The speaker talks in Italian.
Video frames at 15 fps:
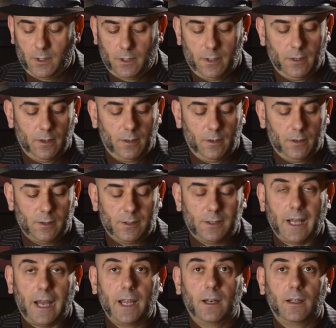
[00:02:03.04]
eh,
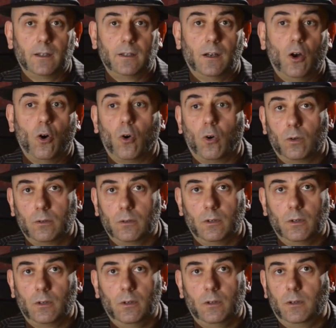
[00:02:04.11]
style O,
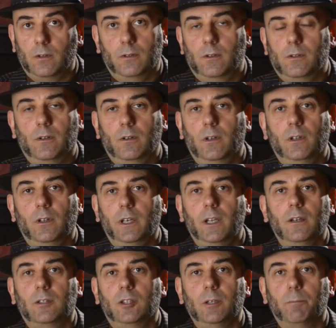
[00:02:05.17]

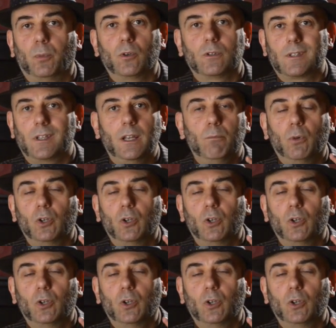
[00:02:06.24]
il, tipo, il